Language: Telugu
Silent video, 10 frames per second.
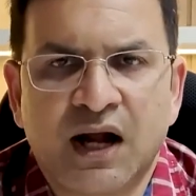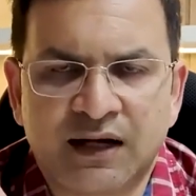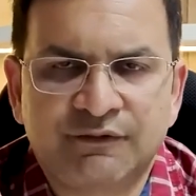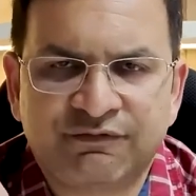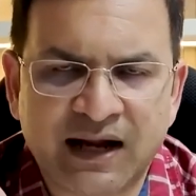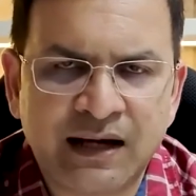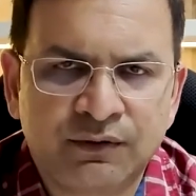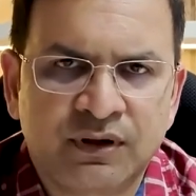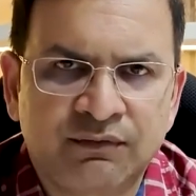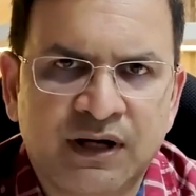అంటే
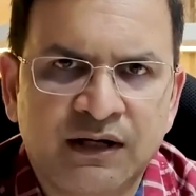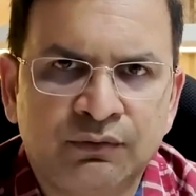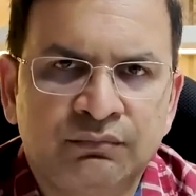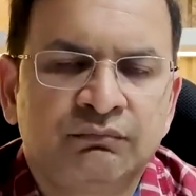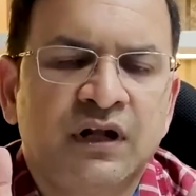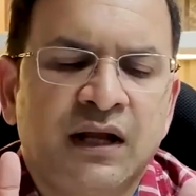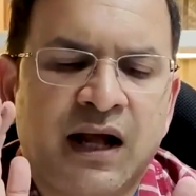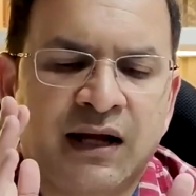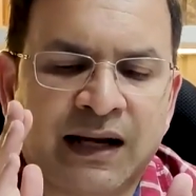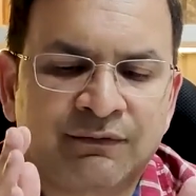ఫ్యాట్ ఉన్నవాళ్ళు
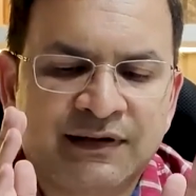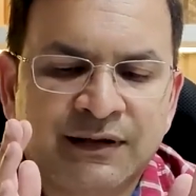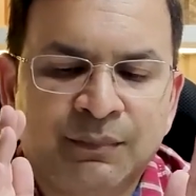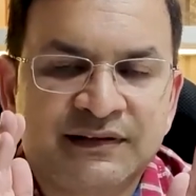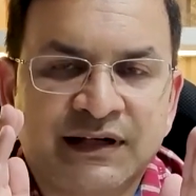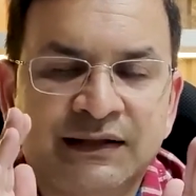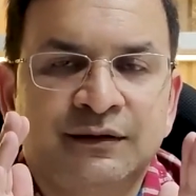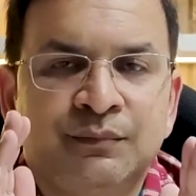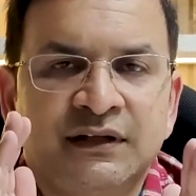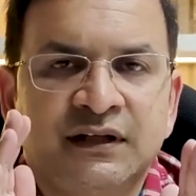అరవై డెబ్బై
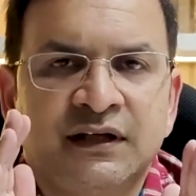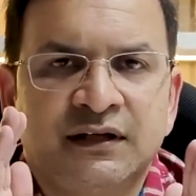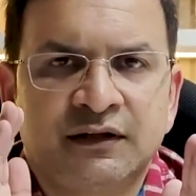శాతం మంది